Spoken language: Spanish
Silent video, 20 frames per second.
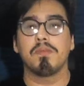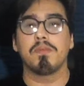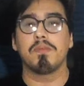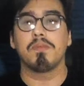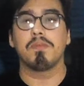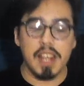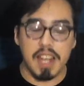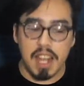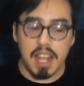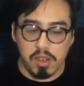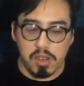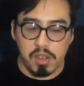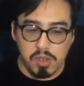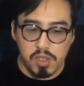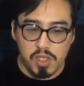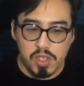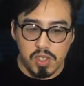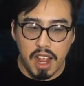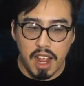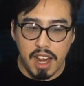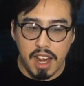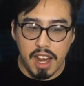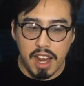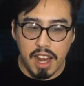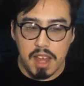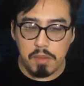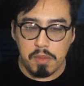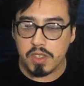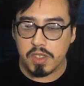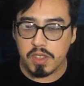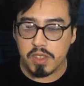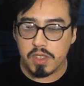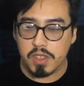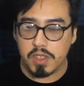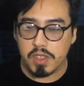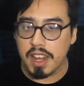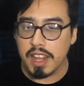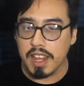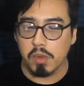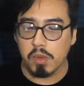el anuncio que queríamos darle, que
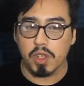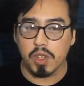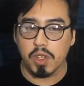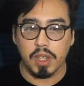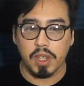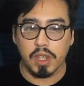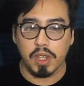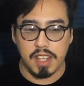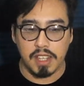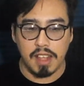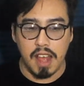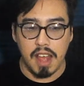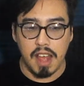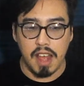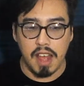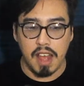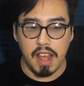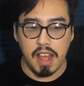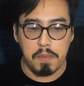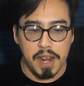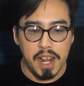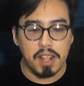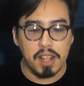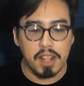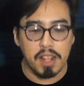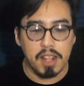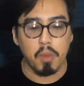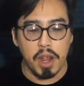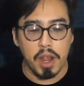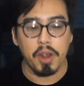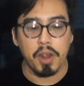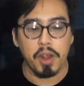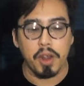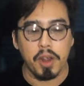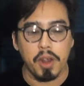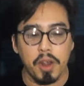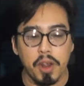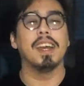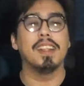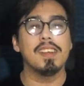muchos de ustedes estaban esperando. Bueno,
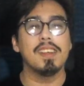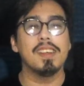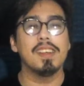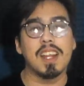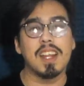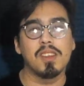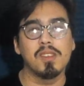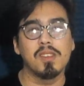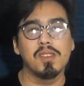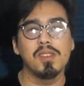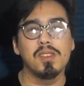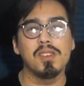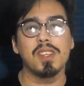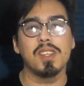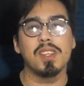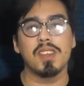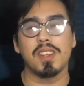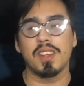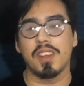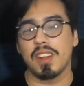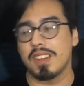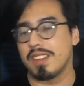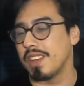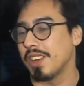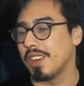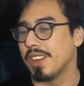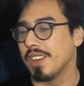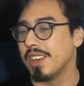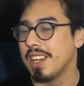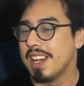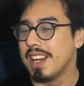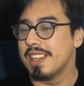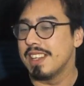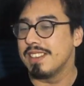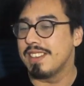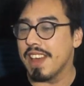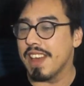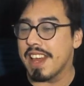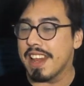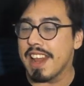este es el anuncio, señora, señor. Se
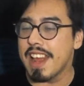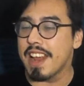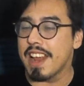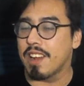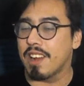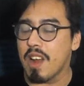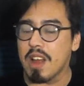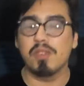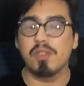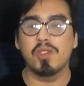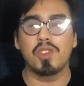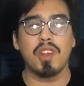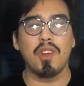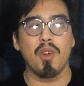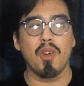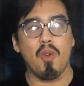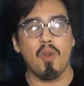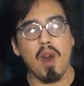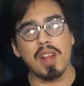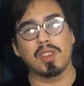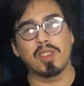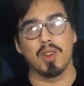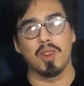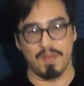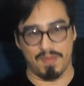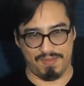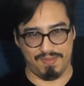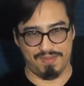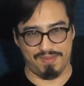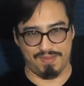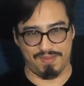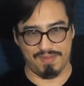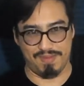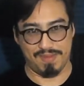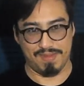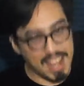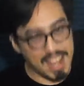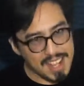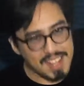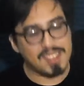viene Ground Zero 4
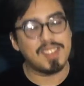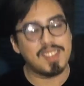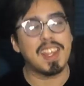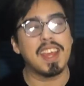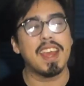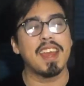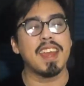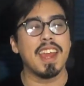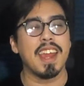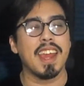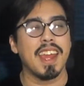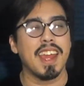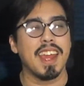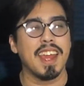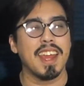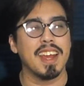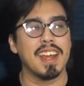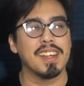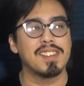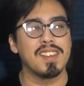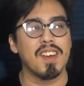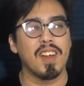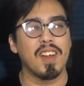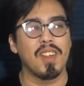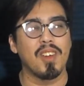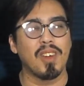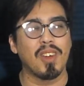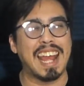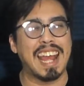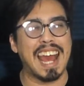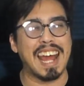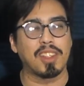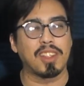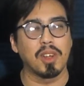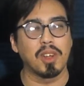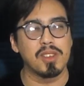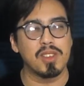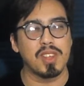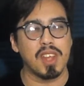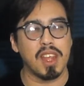este sábado
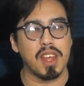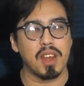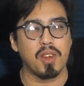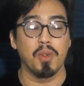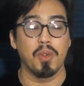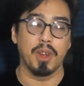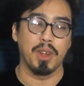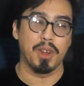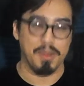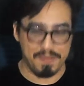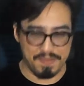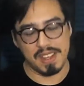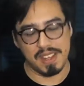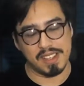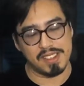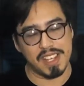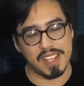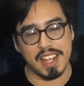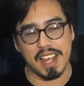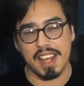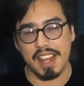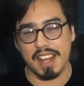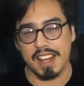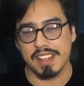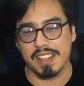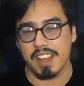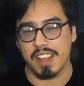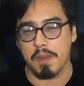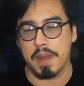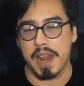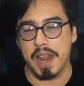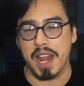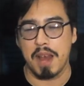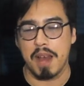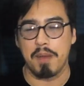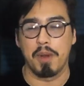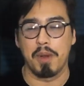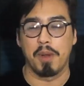14 de julio. Así que les esperamos por ahí.